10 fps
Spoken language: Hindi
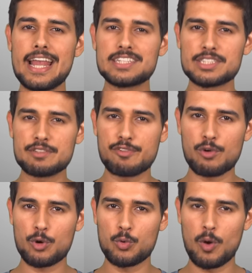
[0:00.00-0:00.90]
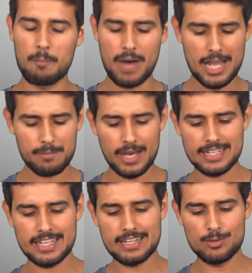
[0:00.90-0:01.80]
इलेक्शन फ्रॉड हुआ बार
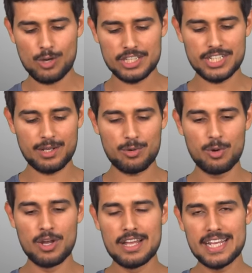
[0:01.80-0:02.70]
बार ये लुकाशेंको